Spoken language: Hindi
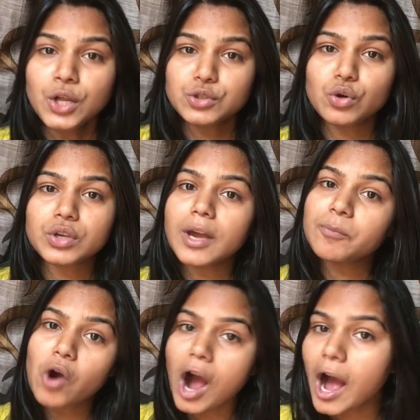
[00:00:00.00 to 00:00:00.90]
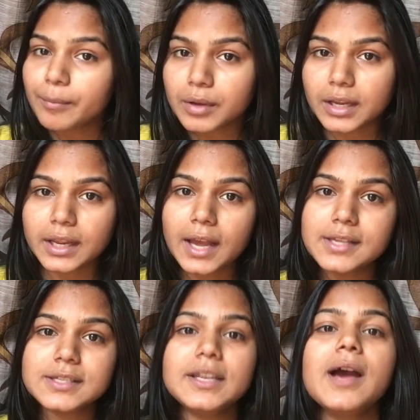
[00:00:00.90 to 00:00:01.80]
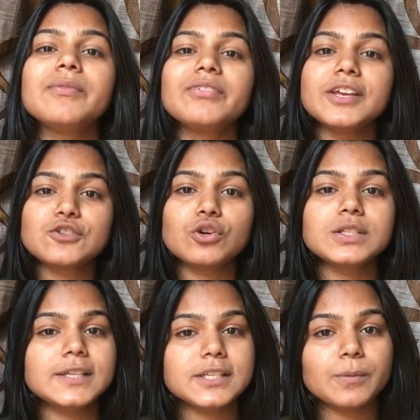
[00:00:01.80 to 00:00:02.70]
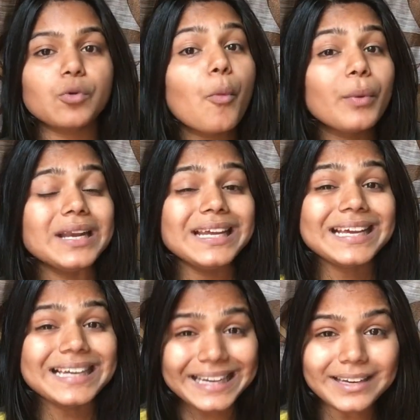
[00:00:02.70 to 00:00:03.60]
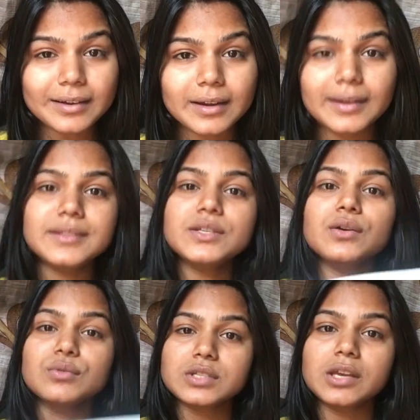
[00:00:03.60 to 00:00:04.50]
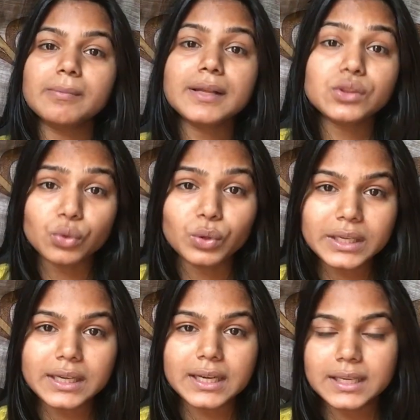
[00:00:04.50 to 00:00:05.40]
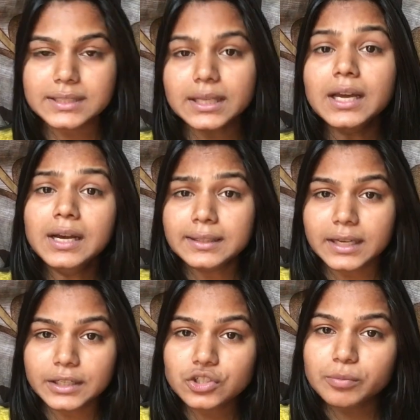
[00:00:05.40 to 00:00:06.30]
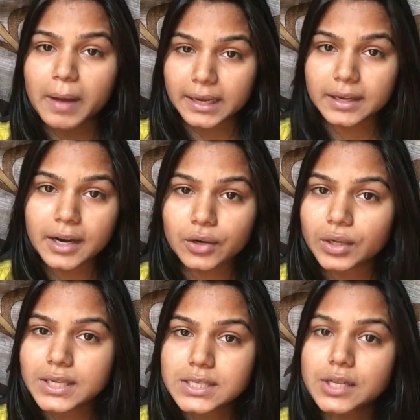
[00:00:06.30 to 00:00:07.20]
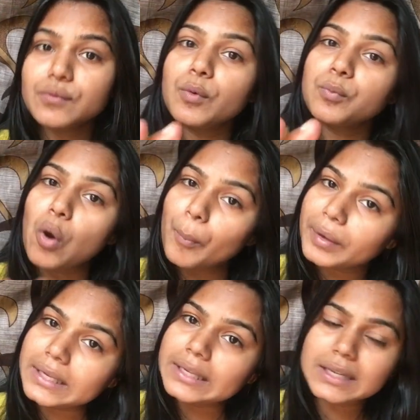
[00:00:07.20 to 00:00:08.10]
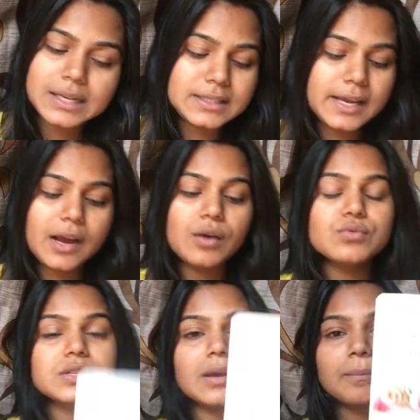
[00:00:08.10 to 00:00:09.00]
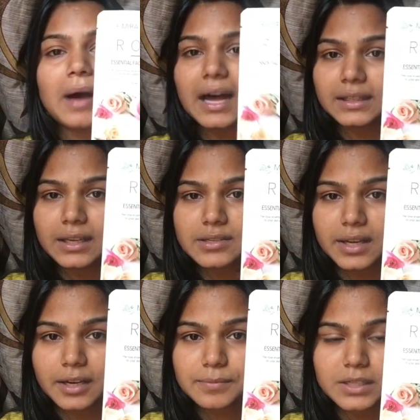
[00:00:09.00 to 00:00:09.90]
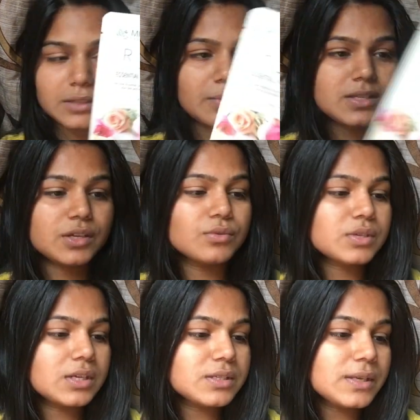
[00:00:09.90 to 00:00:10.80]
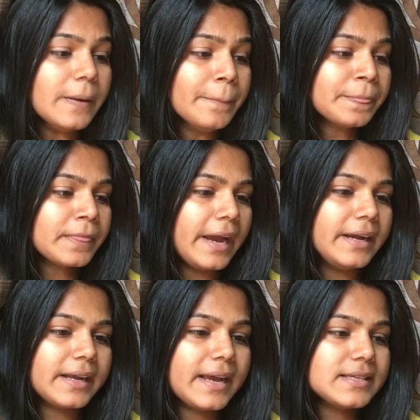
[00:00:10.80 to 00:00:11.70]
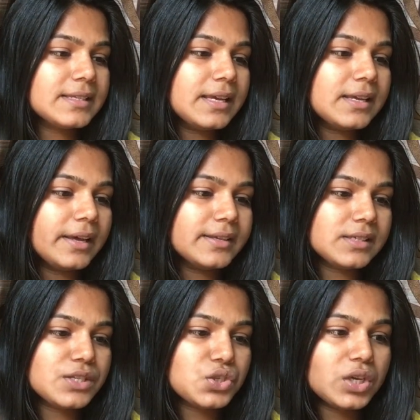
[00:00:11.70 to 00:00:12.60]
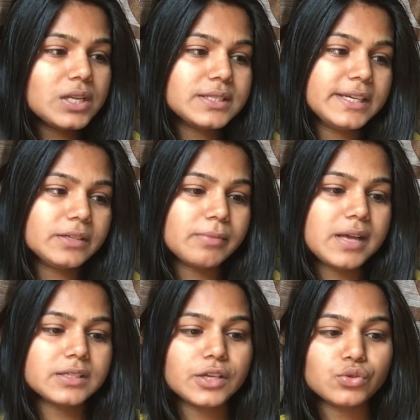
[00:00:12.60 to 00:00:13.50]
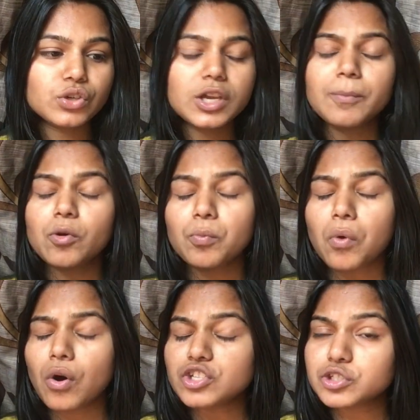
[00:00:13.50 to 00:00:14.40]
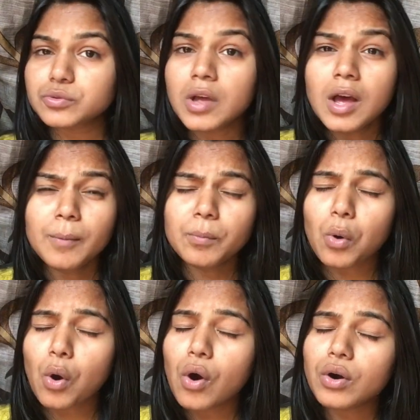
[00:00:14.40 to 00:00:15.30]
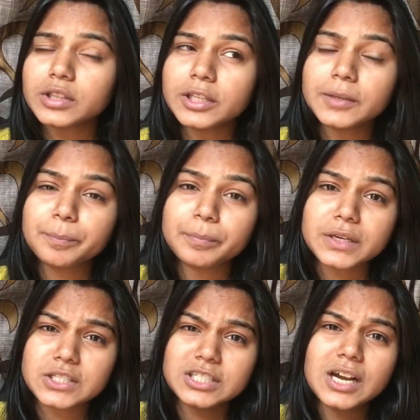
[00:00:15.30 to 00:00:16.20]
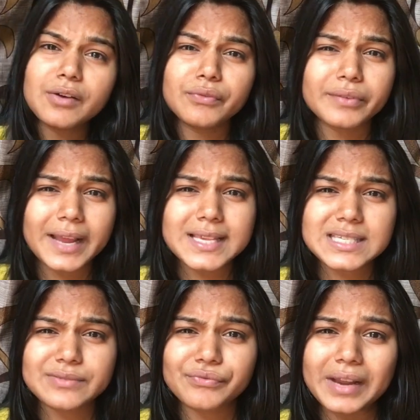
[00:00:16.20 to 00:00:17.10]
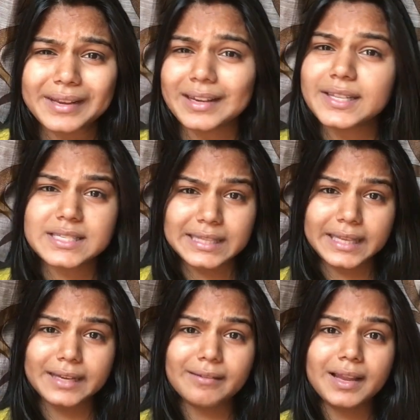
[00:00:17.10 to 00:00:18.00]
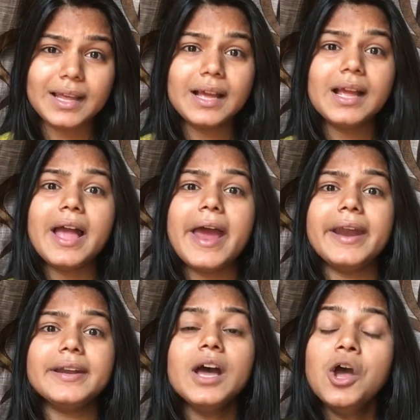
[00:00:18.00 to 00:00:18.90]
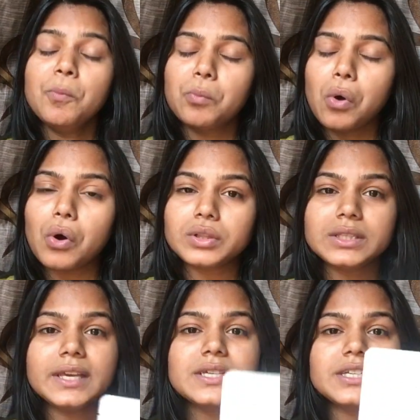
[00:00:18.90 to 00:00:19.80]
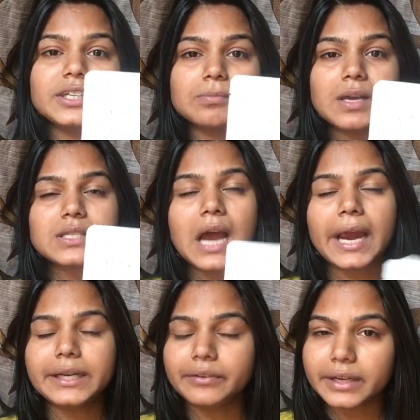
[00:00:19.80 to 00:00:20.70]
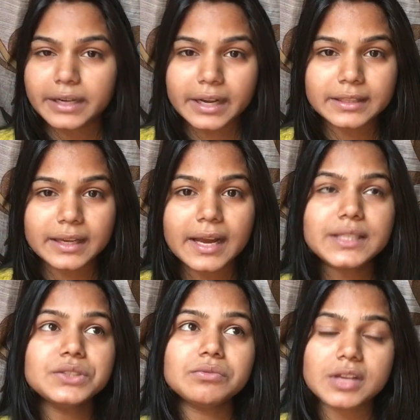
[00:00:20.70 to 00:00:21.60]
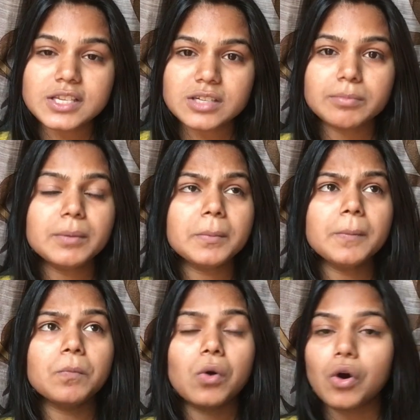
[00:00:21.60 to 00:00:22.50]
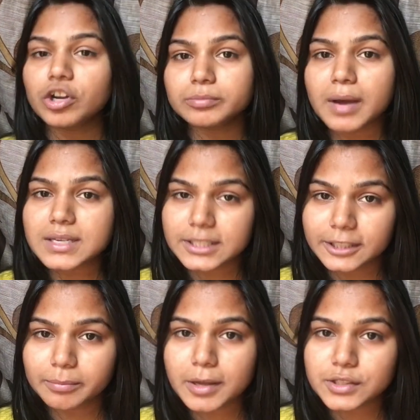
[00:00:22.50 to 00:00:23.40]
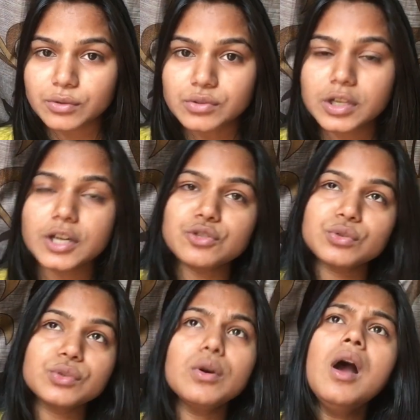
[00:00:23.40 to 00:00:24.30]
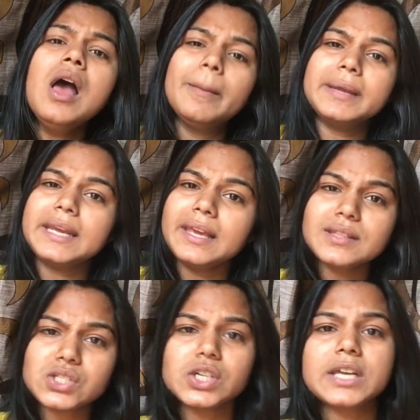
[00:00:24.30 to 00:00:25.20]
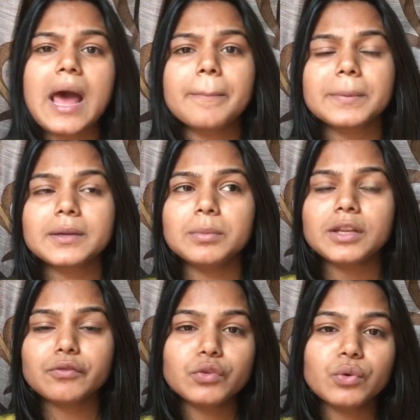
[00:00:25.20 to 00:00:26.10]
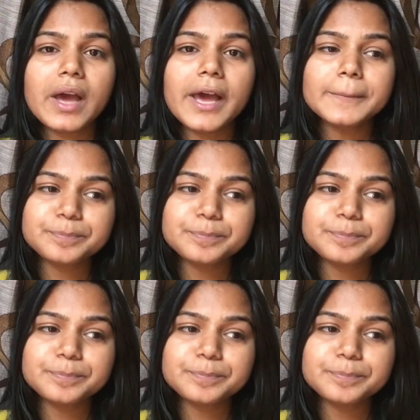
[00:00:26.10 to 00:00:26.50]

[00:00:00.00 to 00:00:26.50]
जो कि आपको हार्म करेगा इसीलिए आप फेस को अच्छे से प्रॉपरली क्लीन कर लीजिए उसके बाद टोनिंग कर लीजिए ताकि जो बाकी का डस्ट है वो प्रॉपरली निकल जाएगा उसके बाद ये शेरम शीट मास्क यूज़ कीजिए एंड गाइज ये एसेंशियल शीट मास्क है जो कि आपको बहुत बहुत ही अच्छा फ्रेश फ्रेगनेंस देने वाला है एंड बहुत ही ये शीट मास्क हाइड्रेट रहता है गाइज ट्रस्ट मी मैं बहुत बार शीट मास्क यूज़ कर चुकी हूँ मेरे इंस्टाग्राम पर भी रिव्यू है